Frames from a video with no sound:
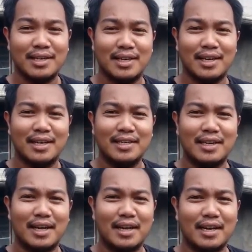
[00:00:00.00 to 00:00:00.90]
Ayan,
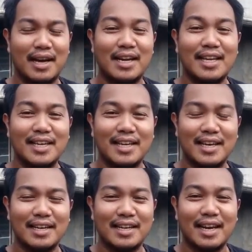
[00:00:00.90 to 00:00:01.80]
kalig,
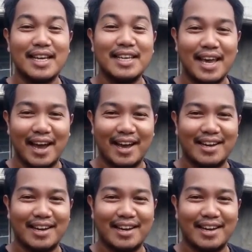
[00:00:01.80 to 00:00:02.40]
Kaligya,